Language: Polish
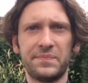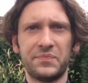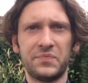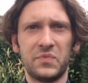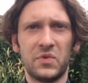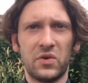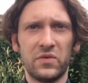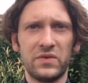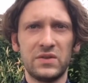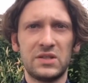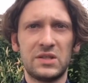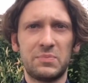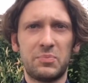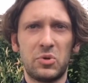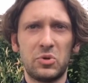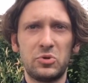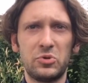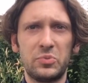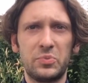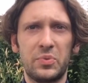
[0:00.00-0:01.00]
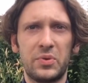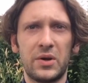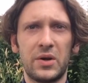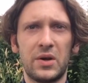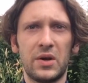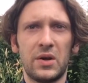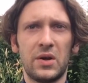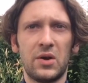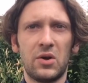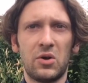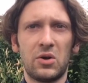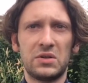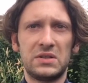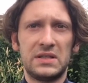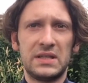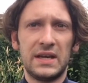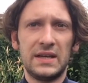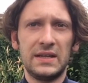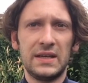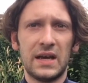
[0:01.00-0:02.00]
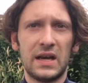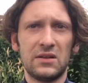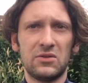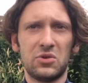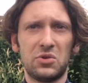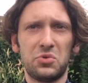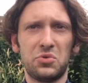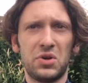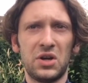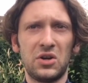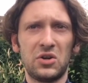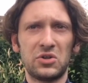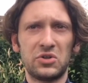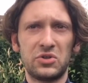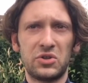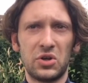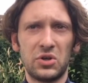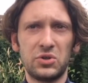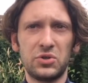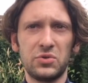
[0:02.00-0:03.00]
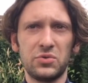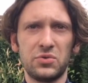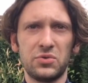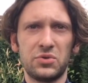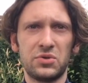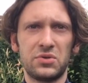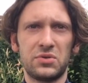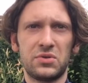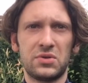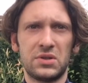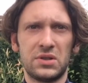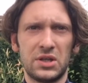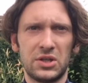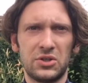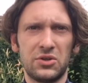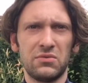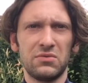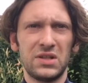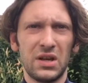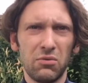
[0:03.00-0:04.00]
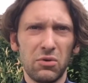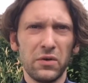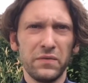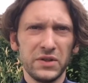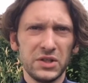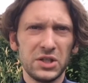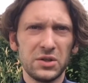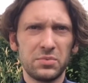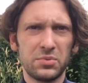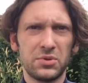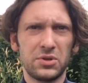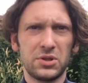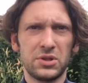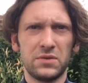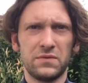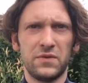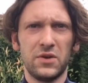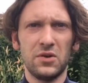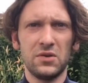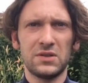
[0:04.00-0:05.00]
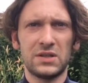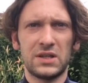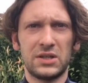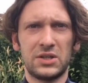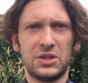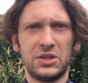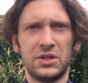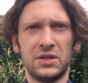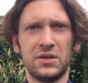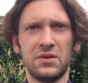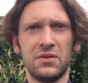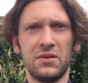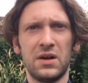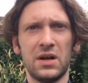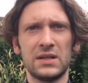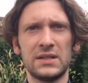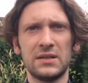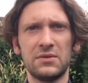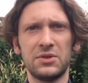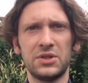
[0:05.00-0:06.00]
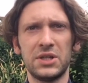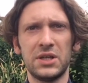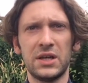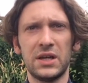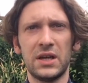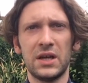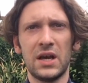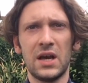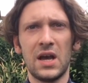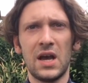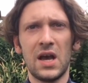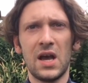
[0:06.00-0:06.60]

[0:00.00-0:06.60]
Nowy sposób chodzenia, do którego zdążył już zresztą całkowicie przywiązać się, okazał się